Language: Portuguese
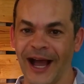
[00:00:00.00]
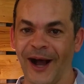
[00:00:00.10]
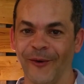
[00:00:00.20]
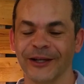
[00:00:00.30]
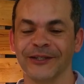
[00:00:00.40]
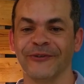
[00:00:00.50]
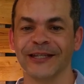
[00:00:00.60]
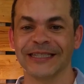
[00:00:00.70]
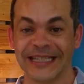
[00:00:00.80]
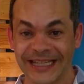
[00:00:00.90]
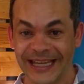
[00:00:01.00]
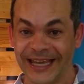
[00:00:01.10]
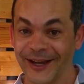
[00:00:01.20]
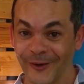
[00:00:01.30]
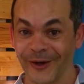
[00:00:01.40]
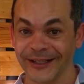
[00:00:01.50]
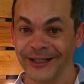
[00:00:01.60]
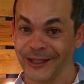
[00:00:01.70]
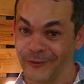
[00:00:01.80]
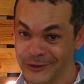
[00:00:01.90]
a hora de fazer é
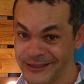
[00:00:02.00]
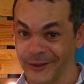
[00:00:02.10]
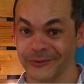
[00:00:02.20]
agora e eu vou te dar